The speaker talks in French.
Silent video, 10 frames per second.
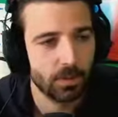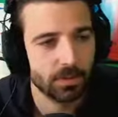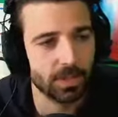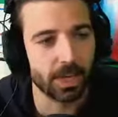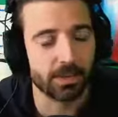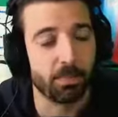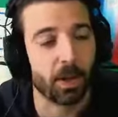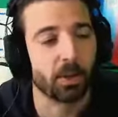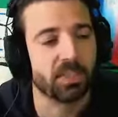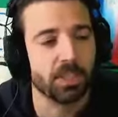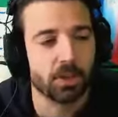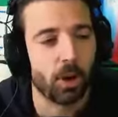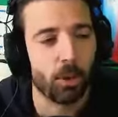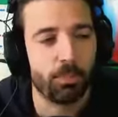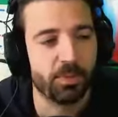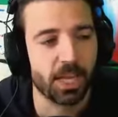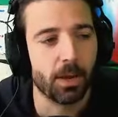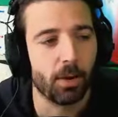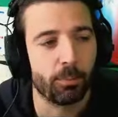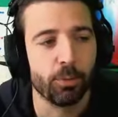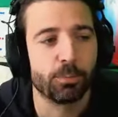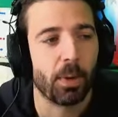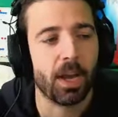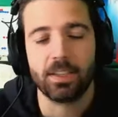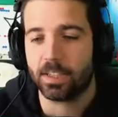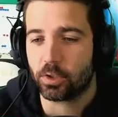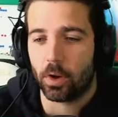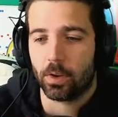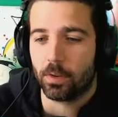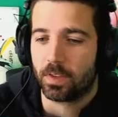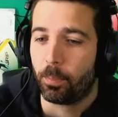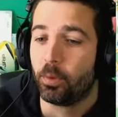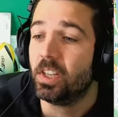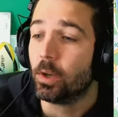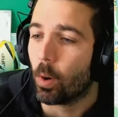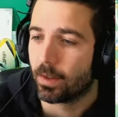C'est pas comme si, genre, tu sais, euh, plus Paris, c'est genre, euh, c'est petit, quoi,